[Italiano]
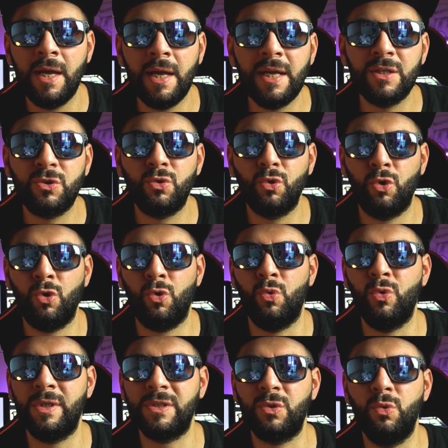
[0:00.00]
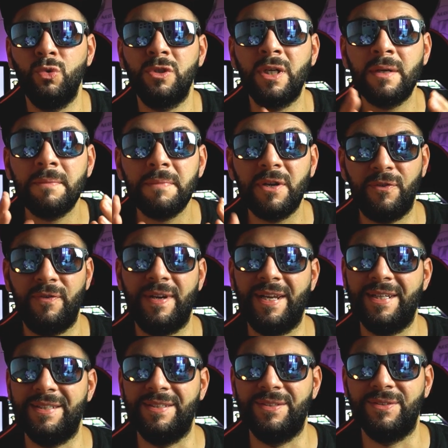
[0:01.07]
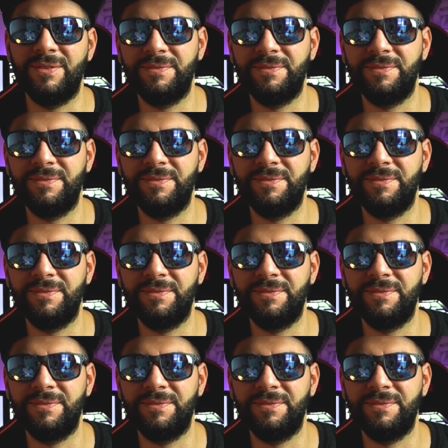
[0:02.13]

è solo una scusa per fare casino.